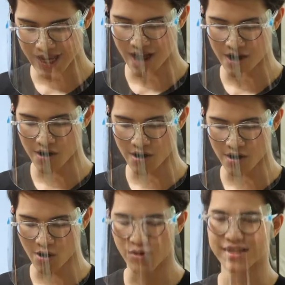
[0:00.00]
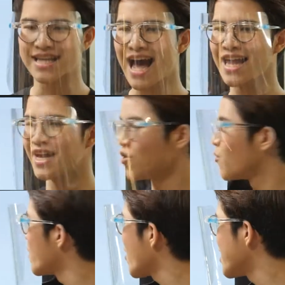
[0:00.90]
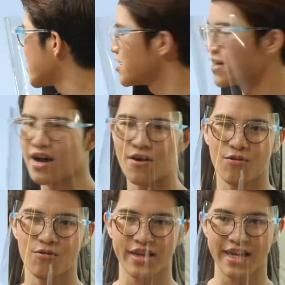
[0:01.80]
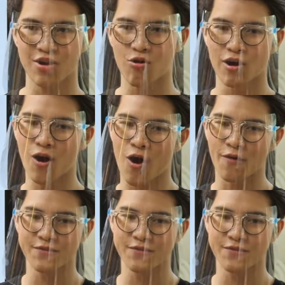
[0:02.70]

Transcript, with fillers: อย่างคนซ้ายเนี่ยโดเบอร์ไรเนอร์เขาคิดค้น law of